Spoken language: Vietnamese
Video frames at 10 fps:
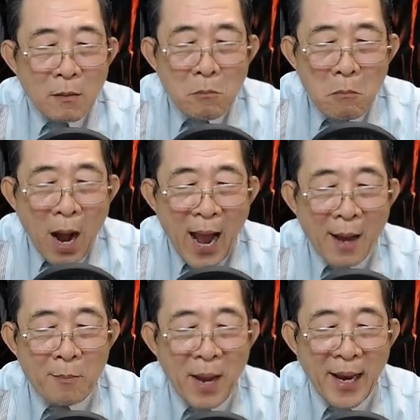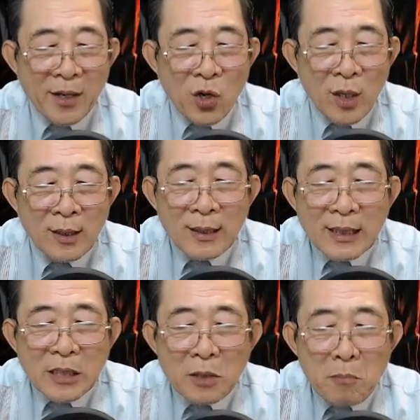Bà mẹ nó, cái
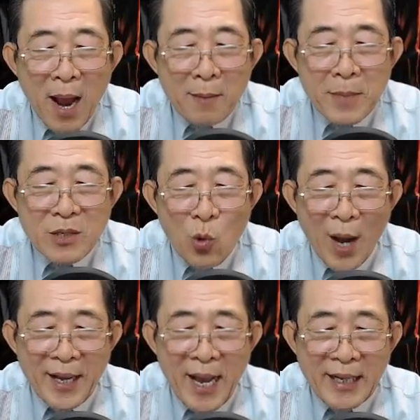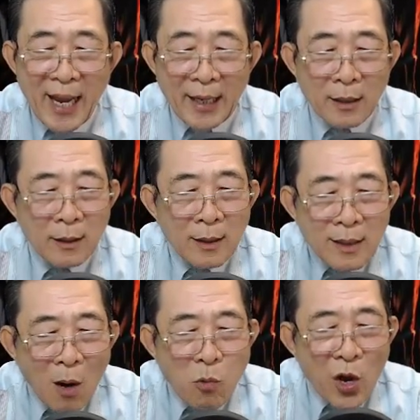tên mang binh ngoài nghề này,
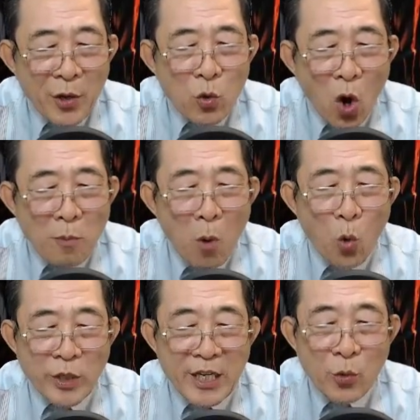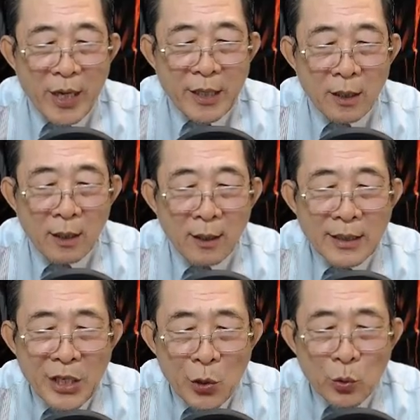không có hiểu còn mù chỉ huy.
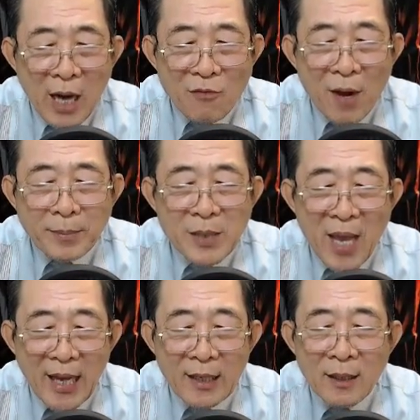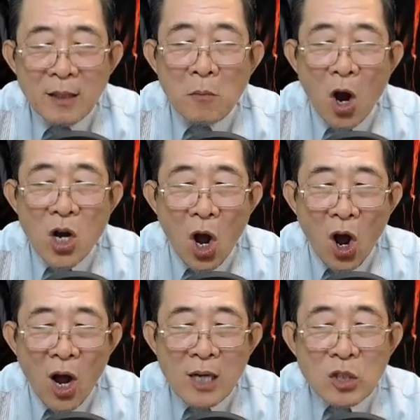Nhiều trận pháp như vậy, bọn
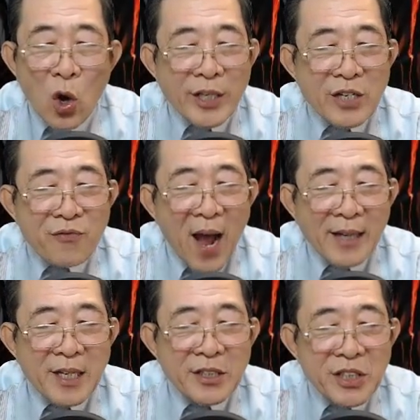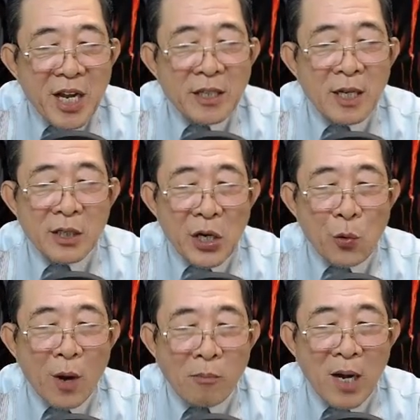họ coi như phá đến chết đều
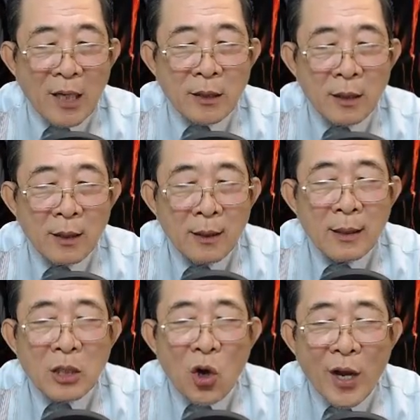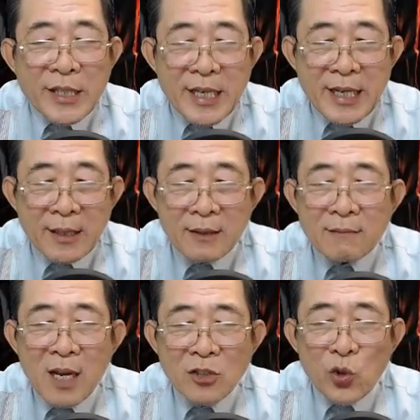không hết. Nói chi
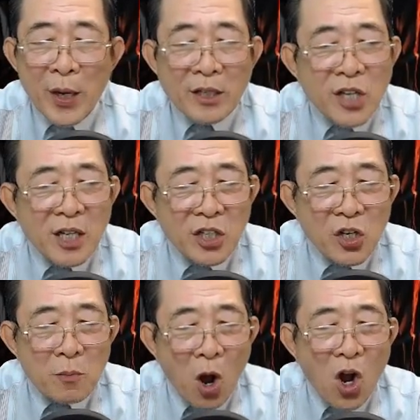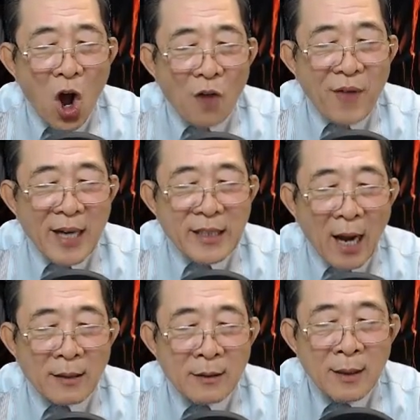đến chuyện trên đường bọn họ phá
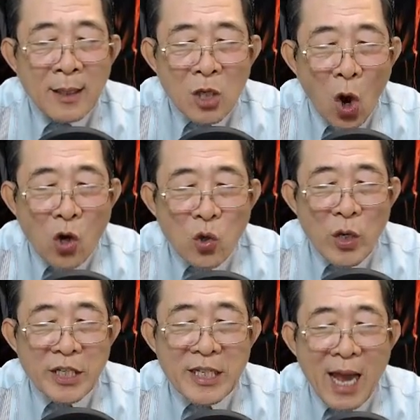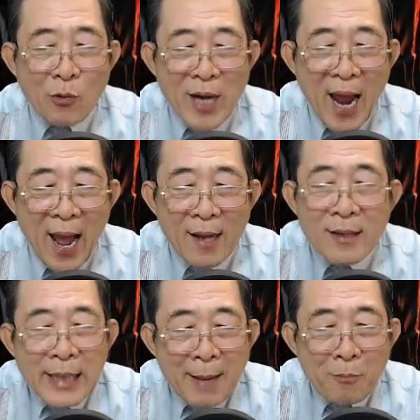trận, còn có người lao ra,
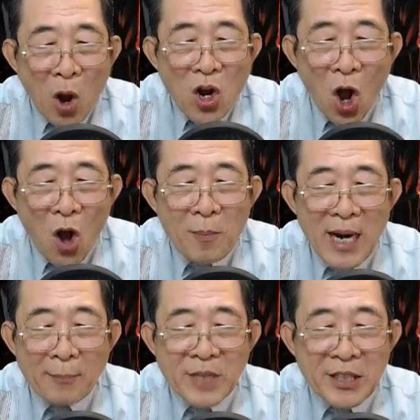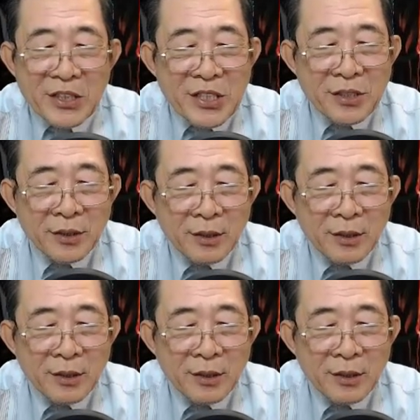đem bọn họ mà làm thịt chứ.